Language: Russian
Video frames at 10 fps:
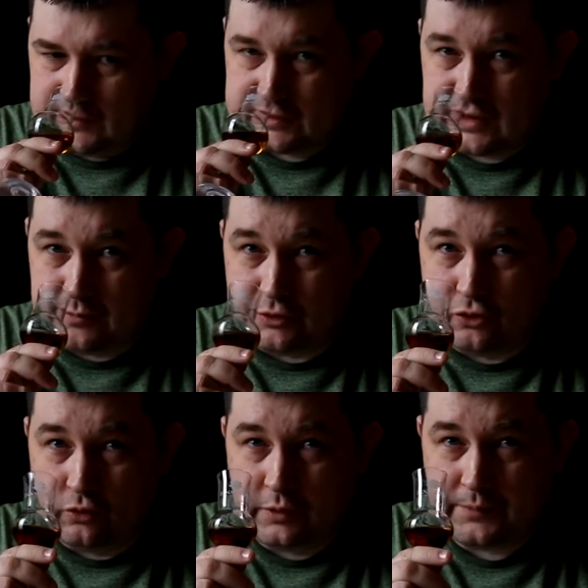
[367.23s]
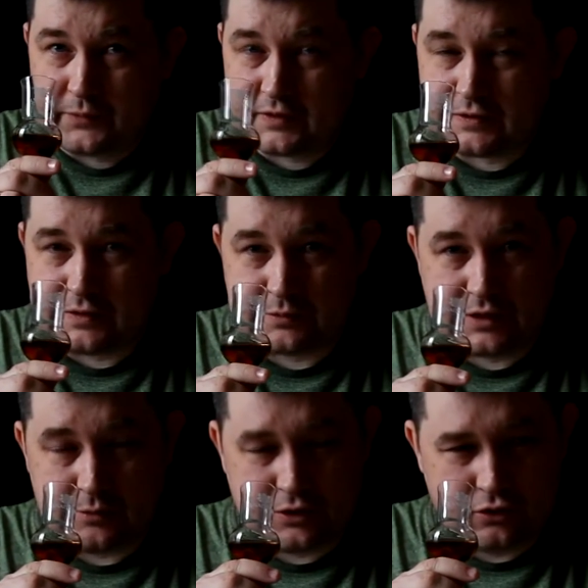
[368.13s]
Слабый дуб, совсем
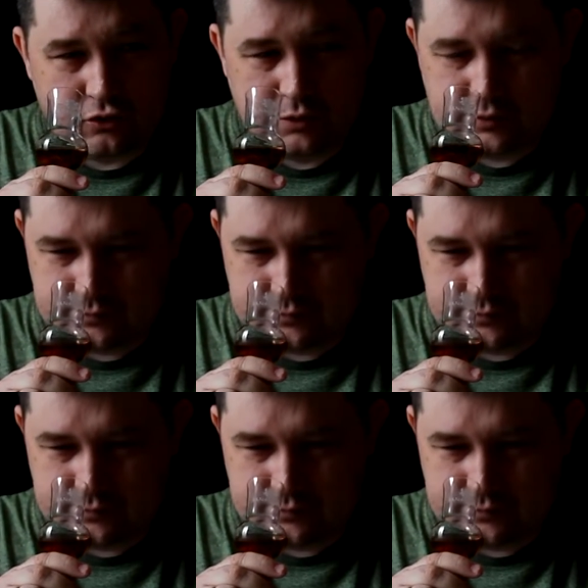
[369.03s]
слабенький дуб.